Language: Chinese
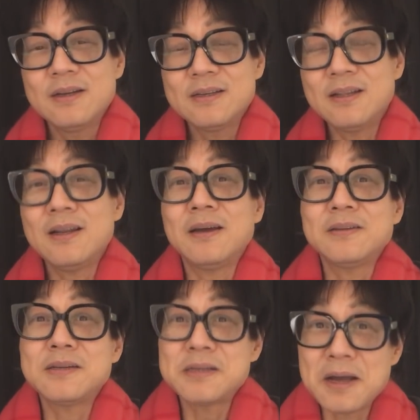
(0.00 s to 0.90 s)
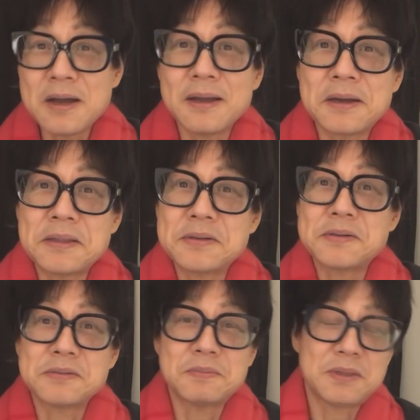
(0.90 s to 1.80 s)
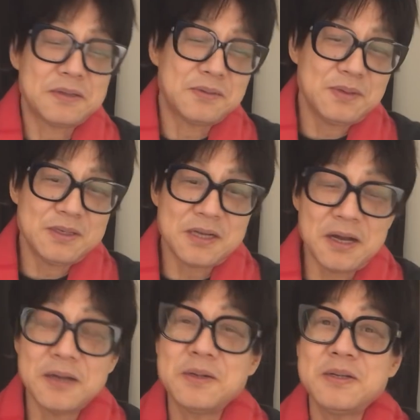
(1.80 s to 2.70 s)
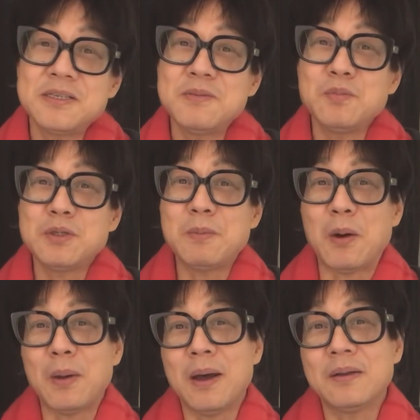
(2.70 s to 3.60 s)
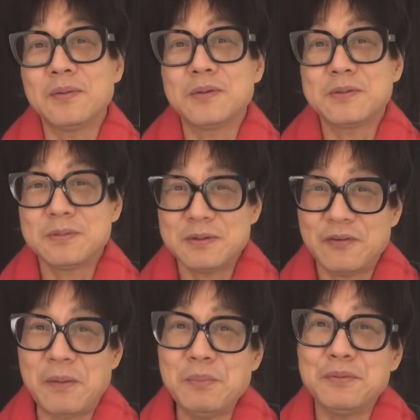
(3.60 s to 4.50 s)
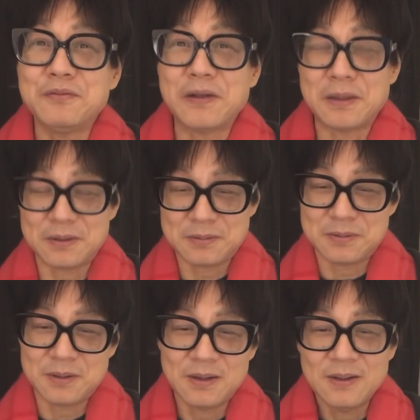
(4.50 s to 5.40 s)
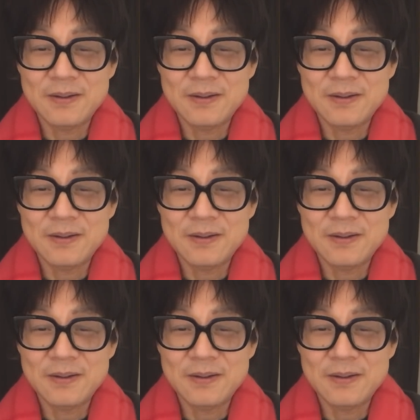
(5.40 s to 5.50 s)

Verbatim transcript: 这他娘的是上海干的事情嘛？所以上海真是经不起表扬，你说是不是烦不烦呢？是不是？